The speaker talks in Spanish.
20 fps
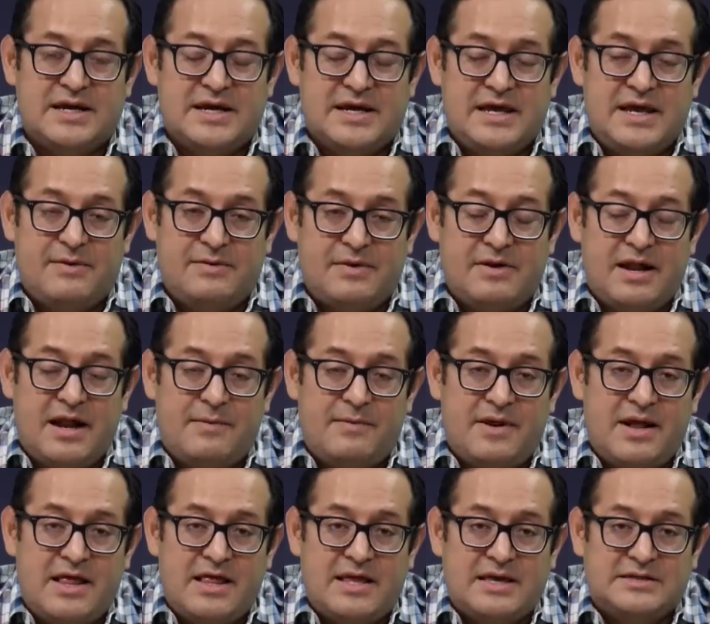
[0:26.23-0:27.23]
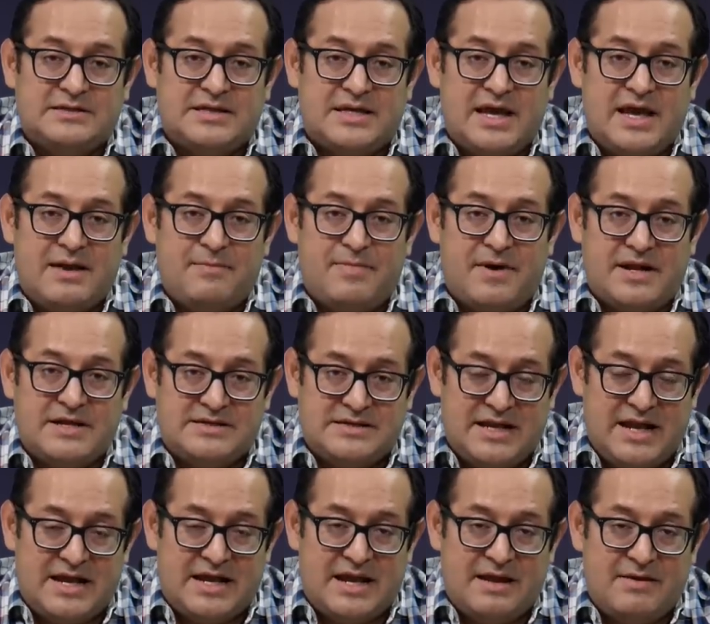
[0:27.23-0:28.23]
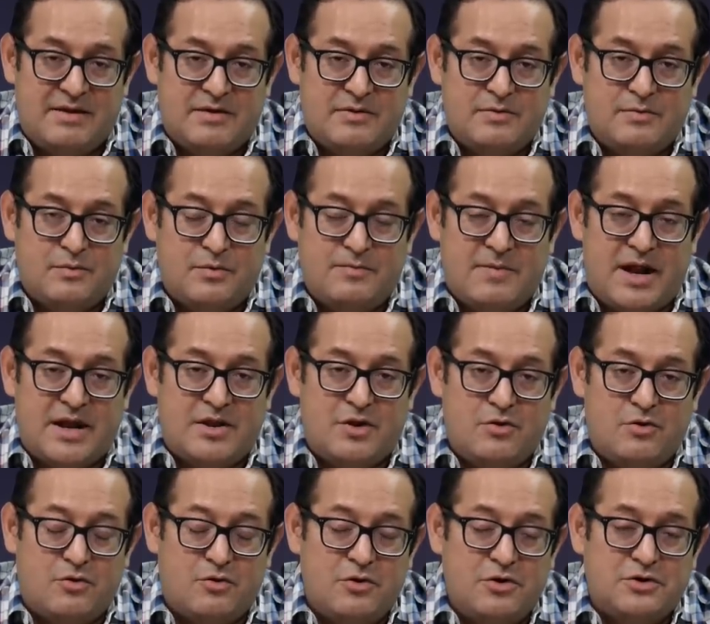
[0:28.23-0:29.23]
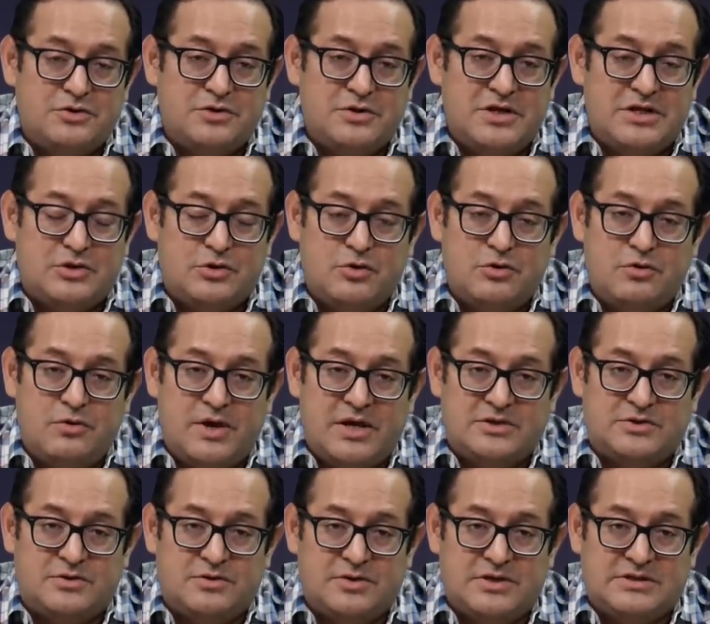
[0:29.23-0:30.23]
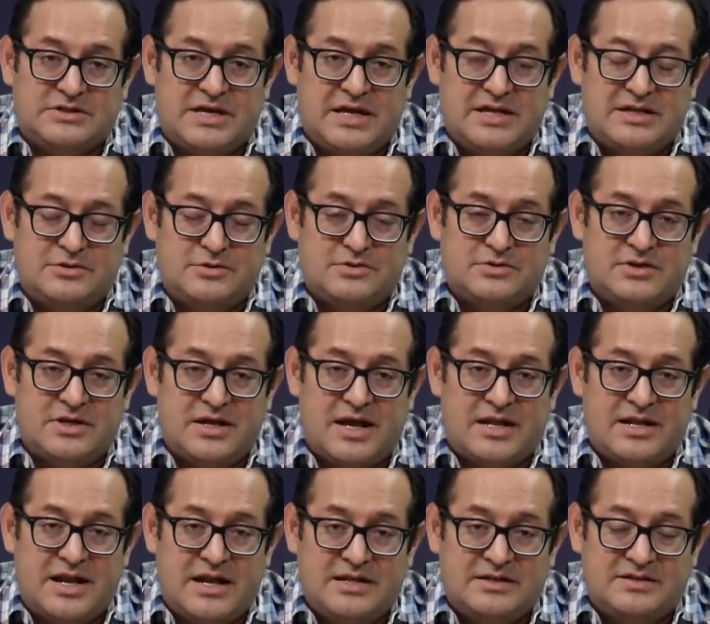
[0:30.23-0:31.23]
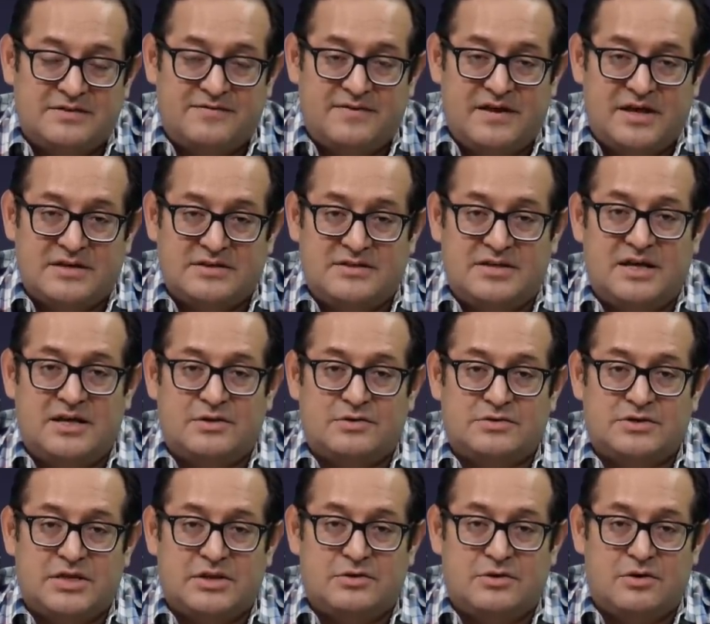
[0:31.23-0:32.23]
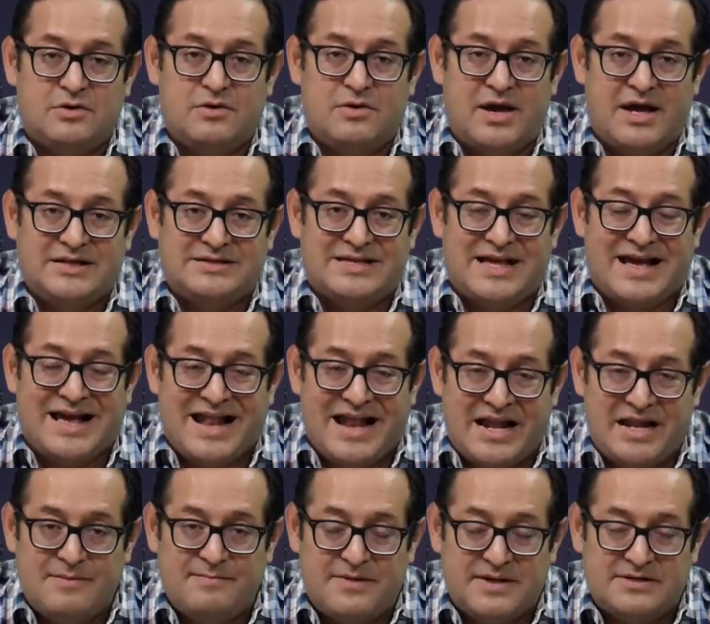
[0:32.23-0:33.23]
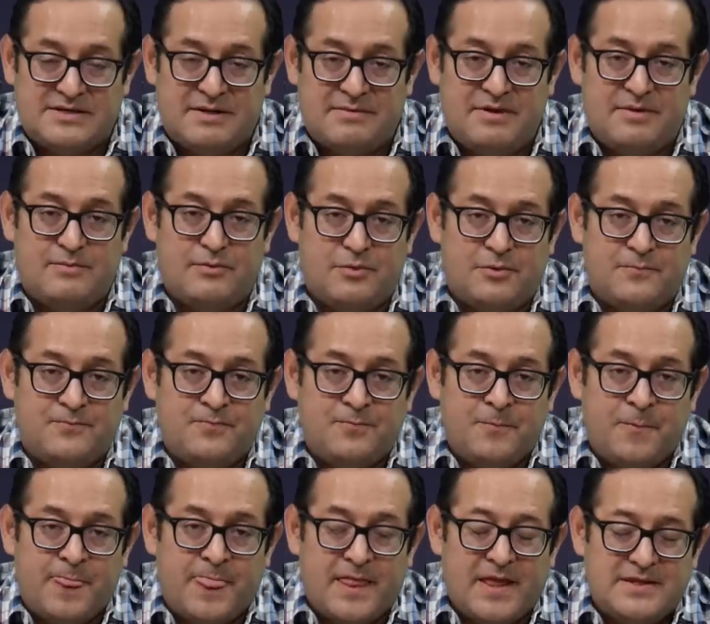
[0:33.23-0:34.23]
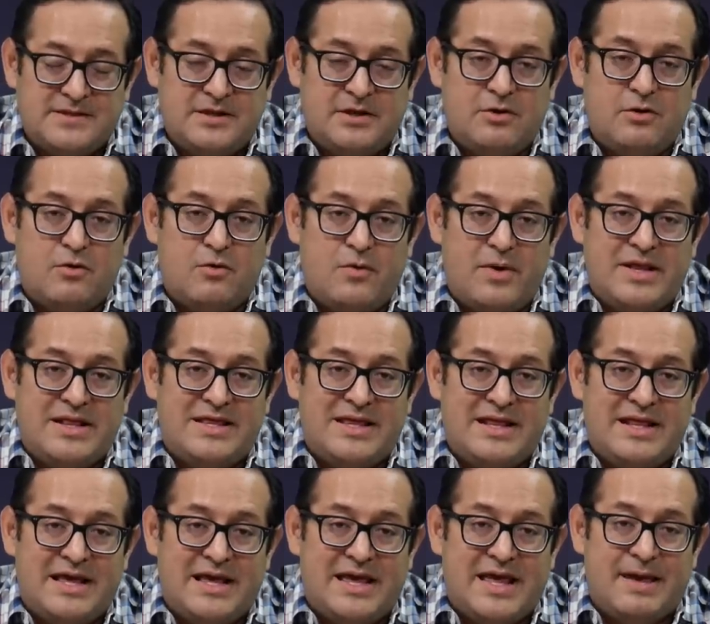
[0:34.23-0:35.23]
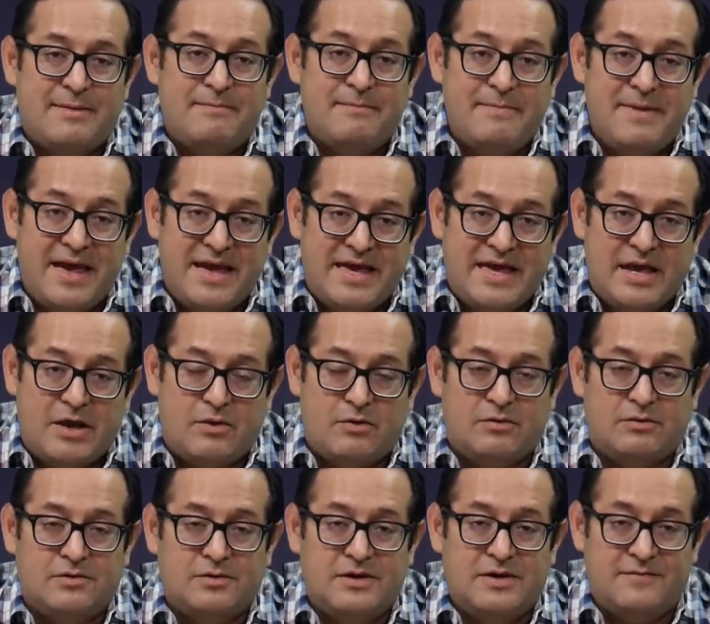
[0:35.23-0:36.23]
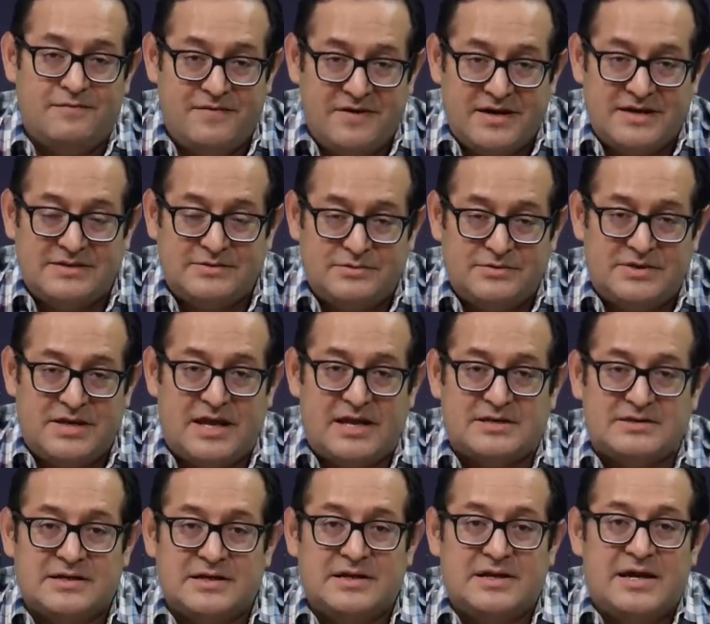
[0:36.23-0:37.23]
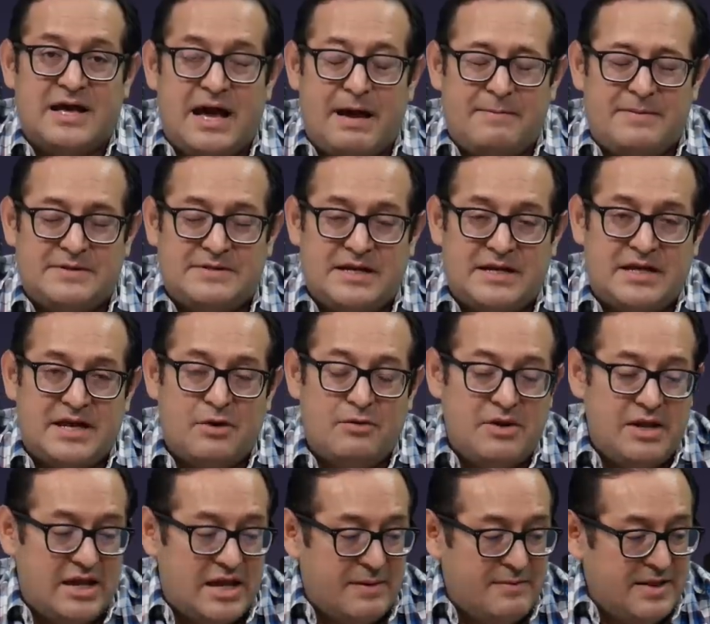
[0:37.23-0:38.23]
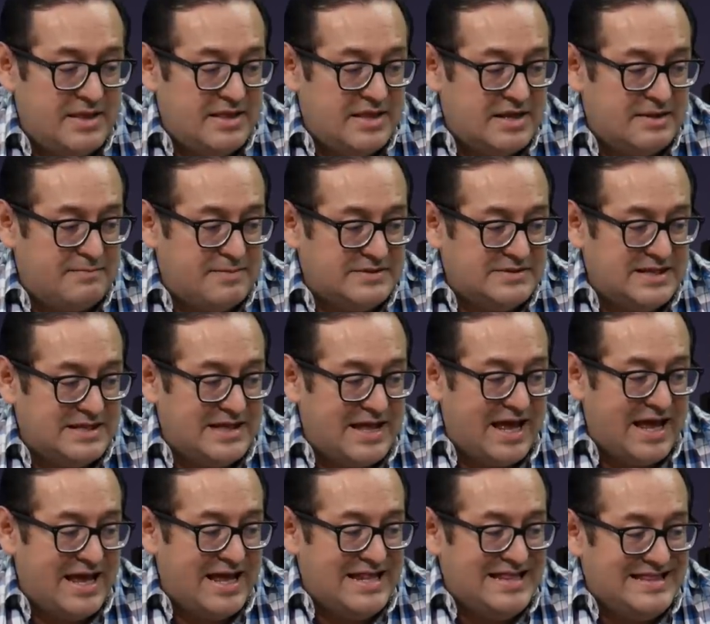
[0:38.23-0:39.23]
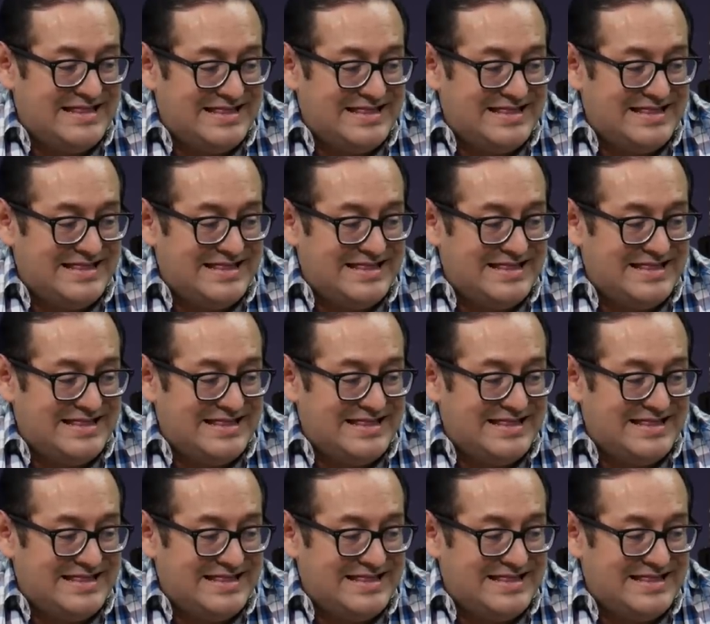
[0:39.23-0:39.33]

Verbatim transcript: Y bueno, la verdad es que parecería que le van a ir muy mal. Lo curioso de todo esto es que en estos eh, análisis financieros en torno a esta gran empresa Bimbo, se dieron cuenta de que México, y fíjense ustedes, a pesar que únicamente representa el